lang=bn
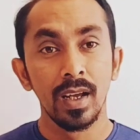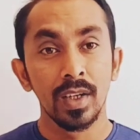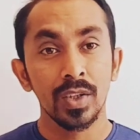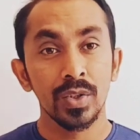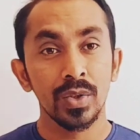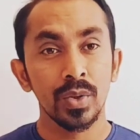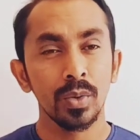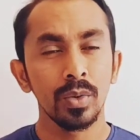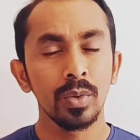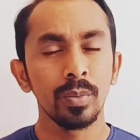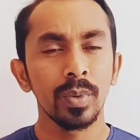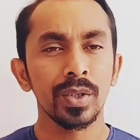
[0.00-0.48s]

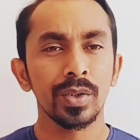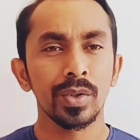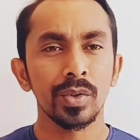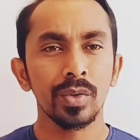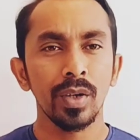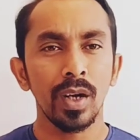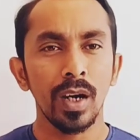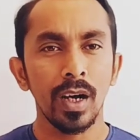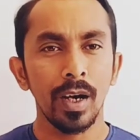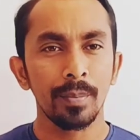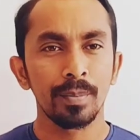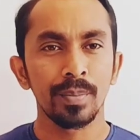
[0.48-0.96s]
শুধুমাত্র
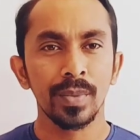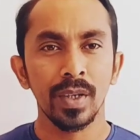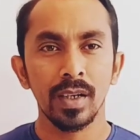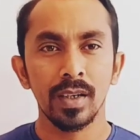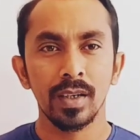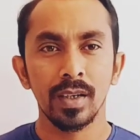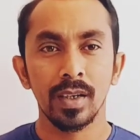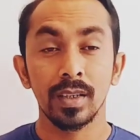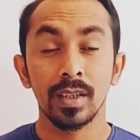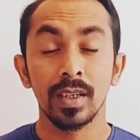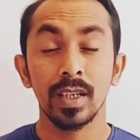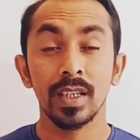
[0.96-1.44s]
আপনারা
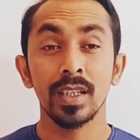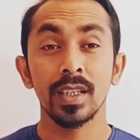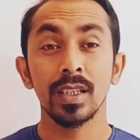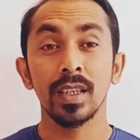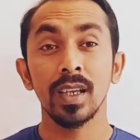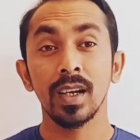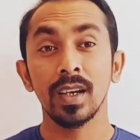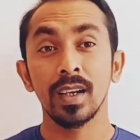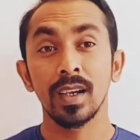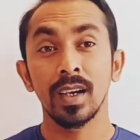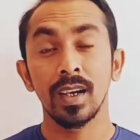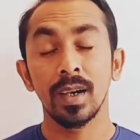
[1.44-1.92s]
না দেশে
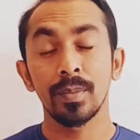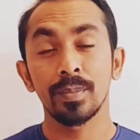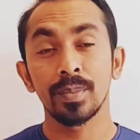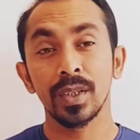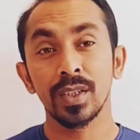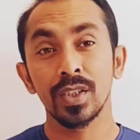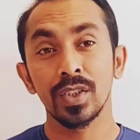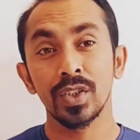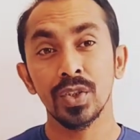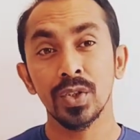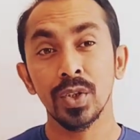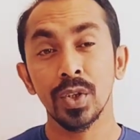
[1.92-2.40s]
থাকা
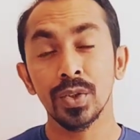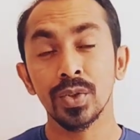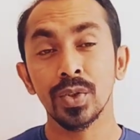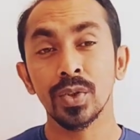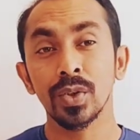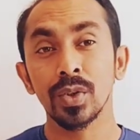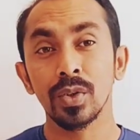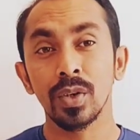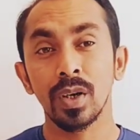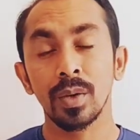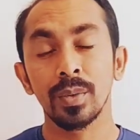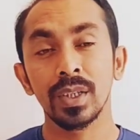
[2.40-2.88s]
আপনাদের
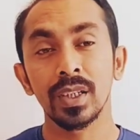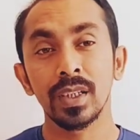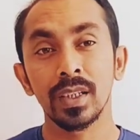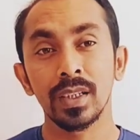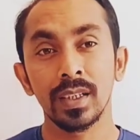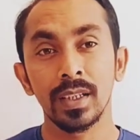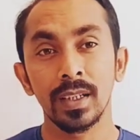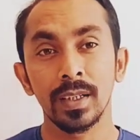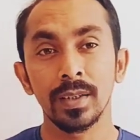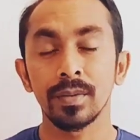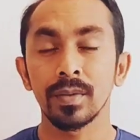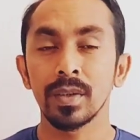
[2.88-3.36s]
স্বজনরাও
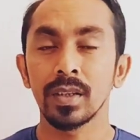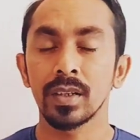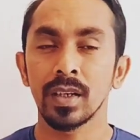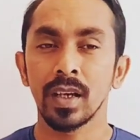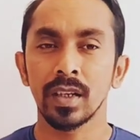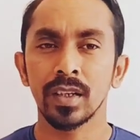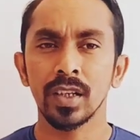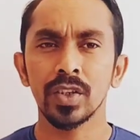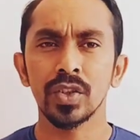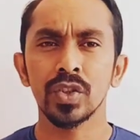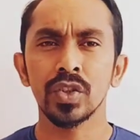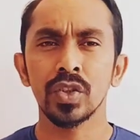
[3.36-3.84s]
আমাদেরকে
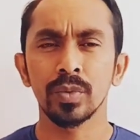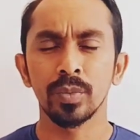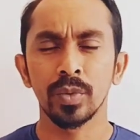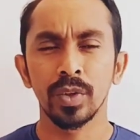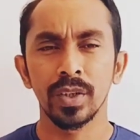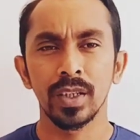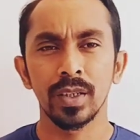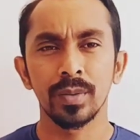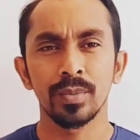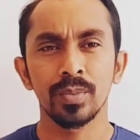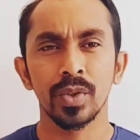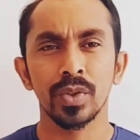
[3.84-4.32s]
নানান
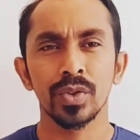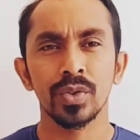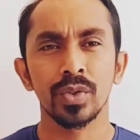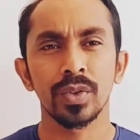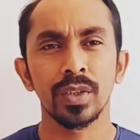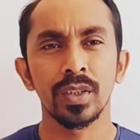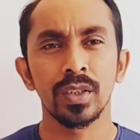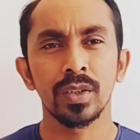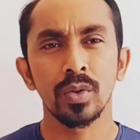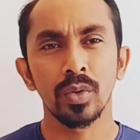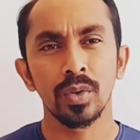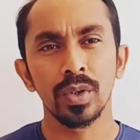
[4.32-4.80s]
সময় এই
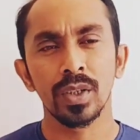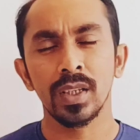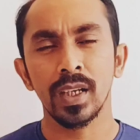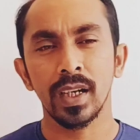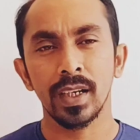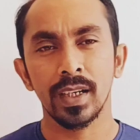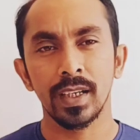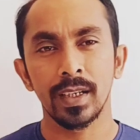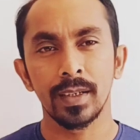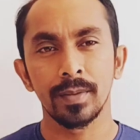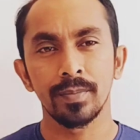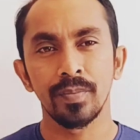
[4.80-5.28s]
প্রশ্নটি করে
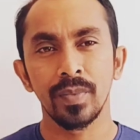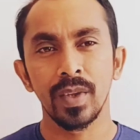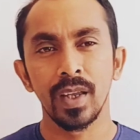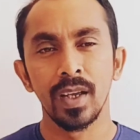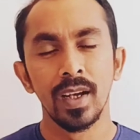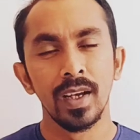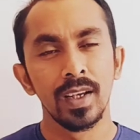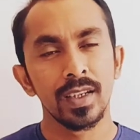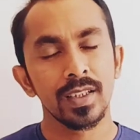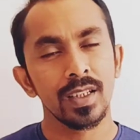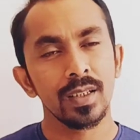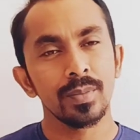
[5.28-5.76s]
থাকেন
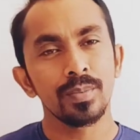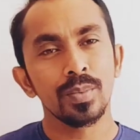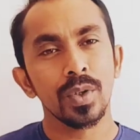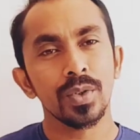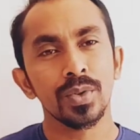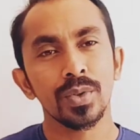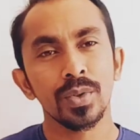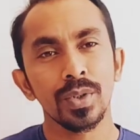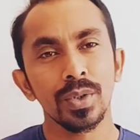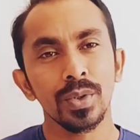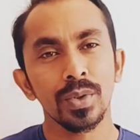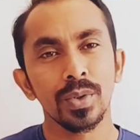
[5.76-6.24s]
সেই
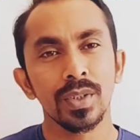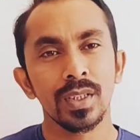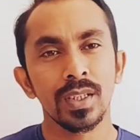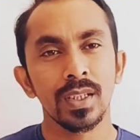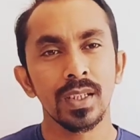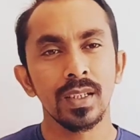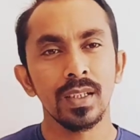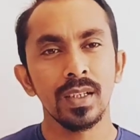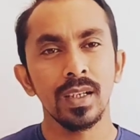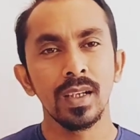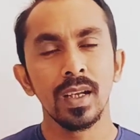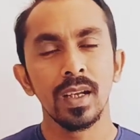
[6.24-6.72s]
প্রশ্নটি
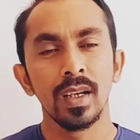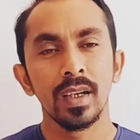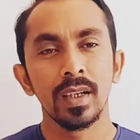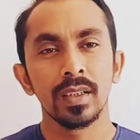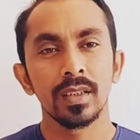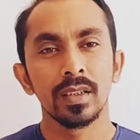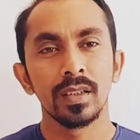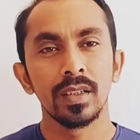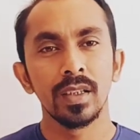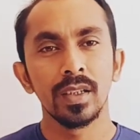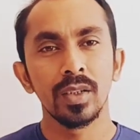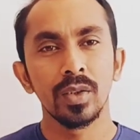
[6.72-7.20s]
হচ্ছে
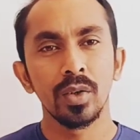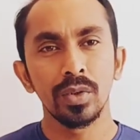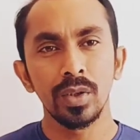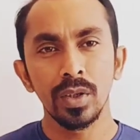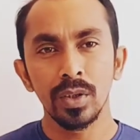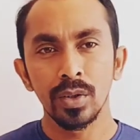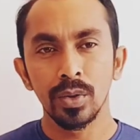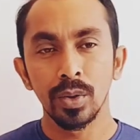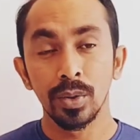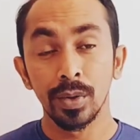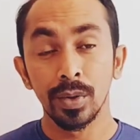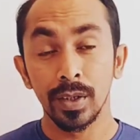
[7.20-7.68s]

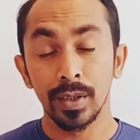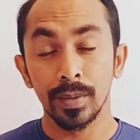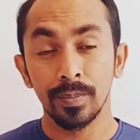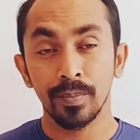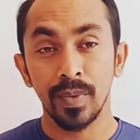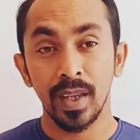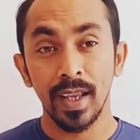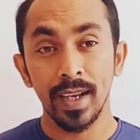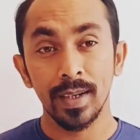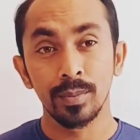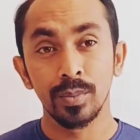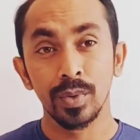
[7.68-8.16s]
দীর্ঘদিন ধরে
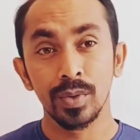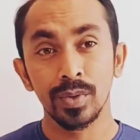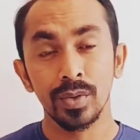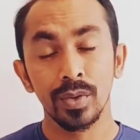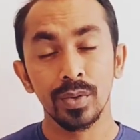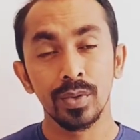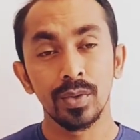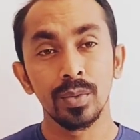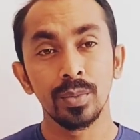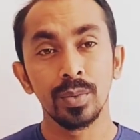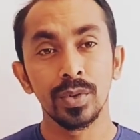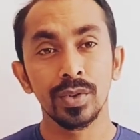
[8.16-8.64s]
এক বছর
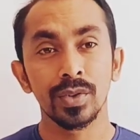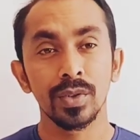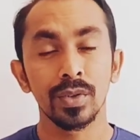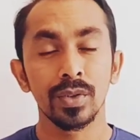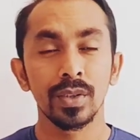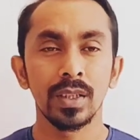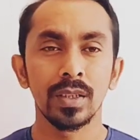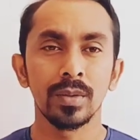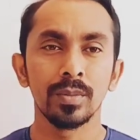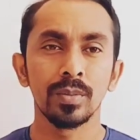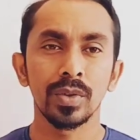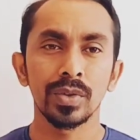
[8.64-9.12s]
দু বছর
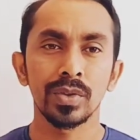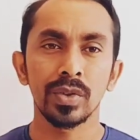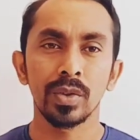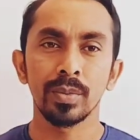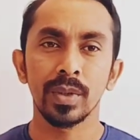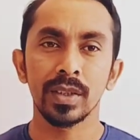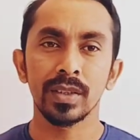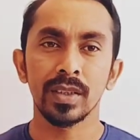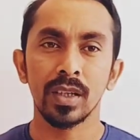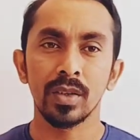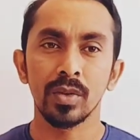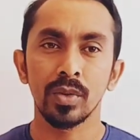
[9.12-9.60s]
তিন বছর
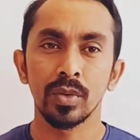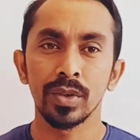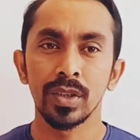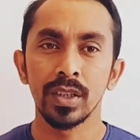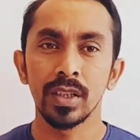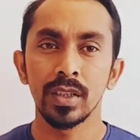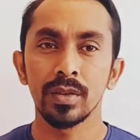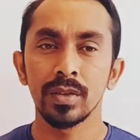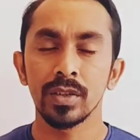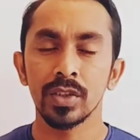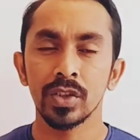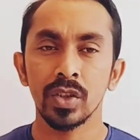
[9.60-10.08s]
বা তার
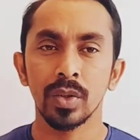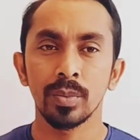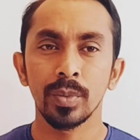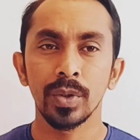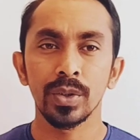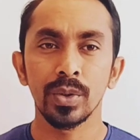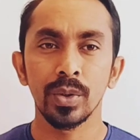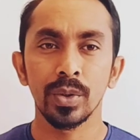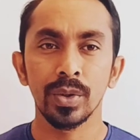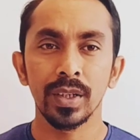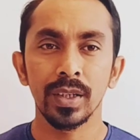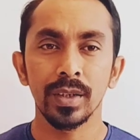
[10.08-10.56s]
অধিক
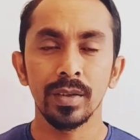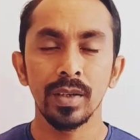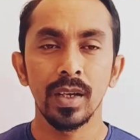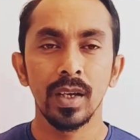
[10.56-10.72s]
সময় ধরে